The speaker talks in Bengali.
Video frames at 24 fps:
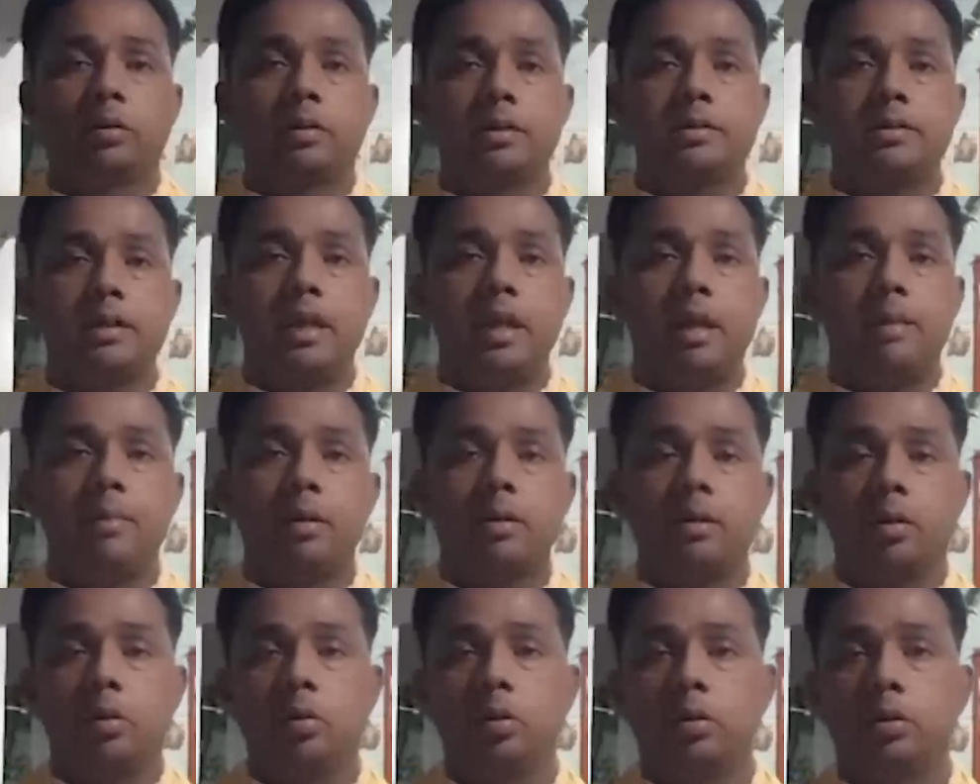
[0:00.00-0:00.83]
চাই
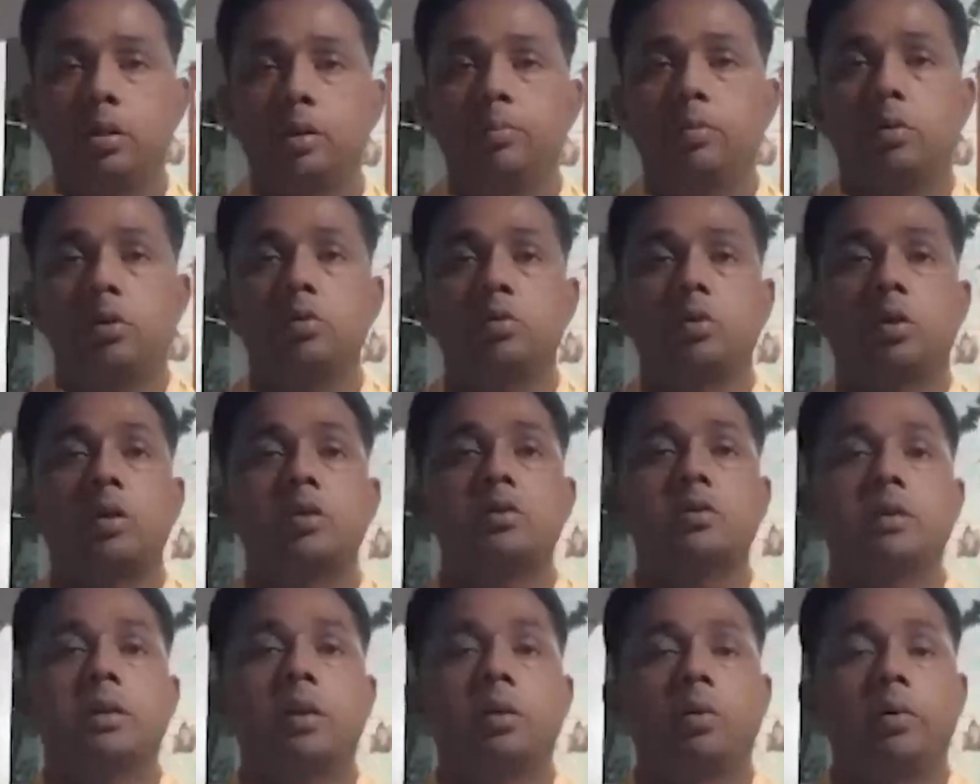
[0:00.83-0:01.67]
আমাদের লক্ষ্মীপুরের
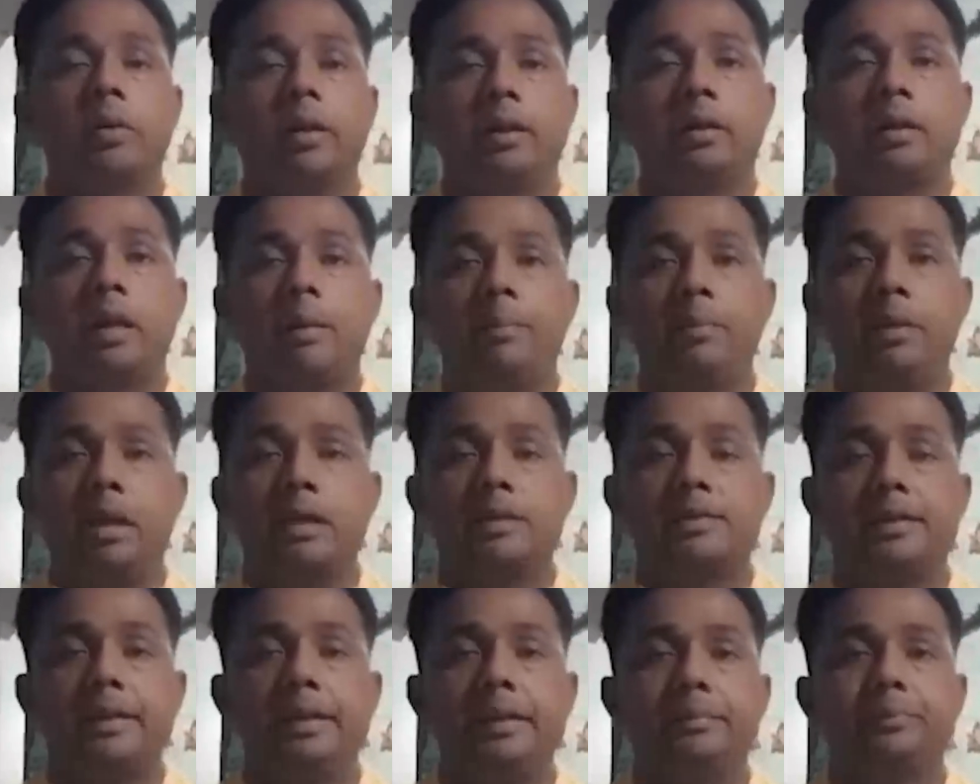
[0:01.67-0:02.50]
জনসভার অনেক দাবি
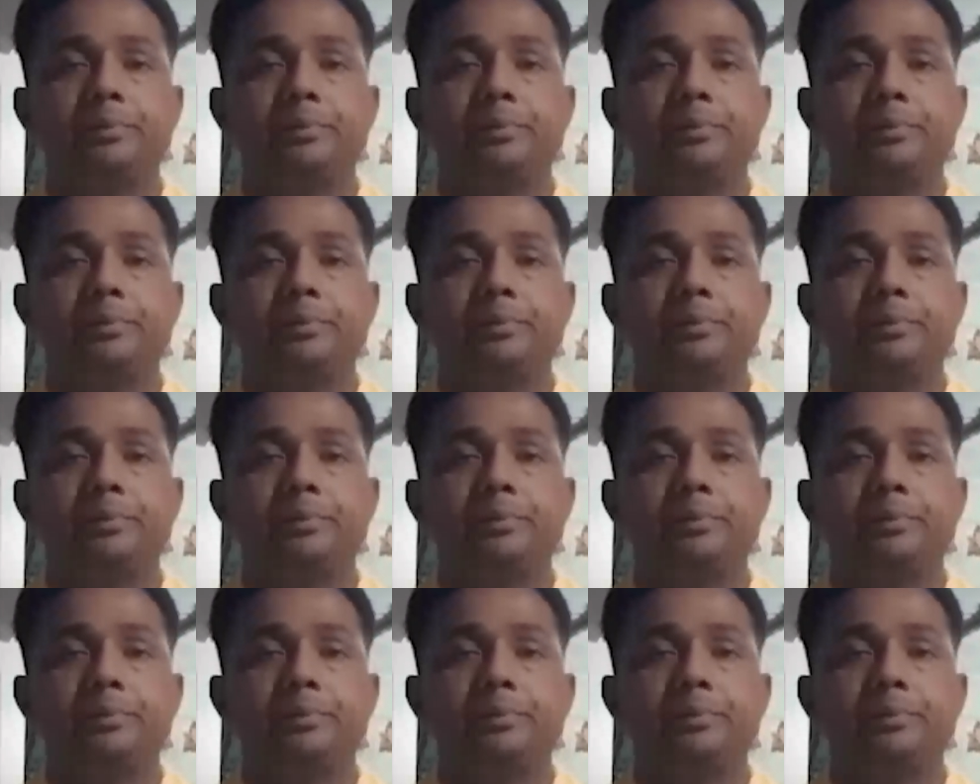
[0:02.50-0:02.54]
আছে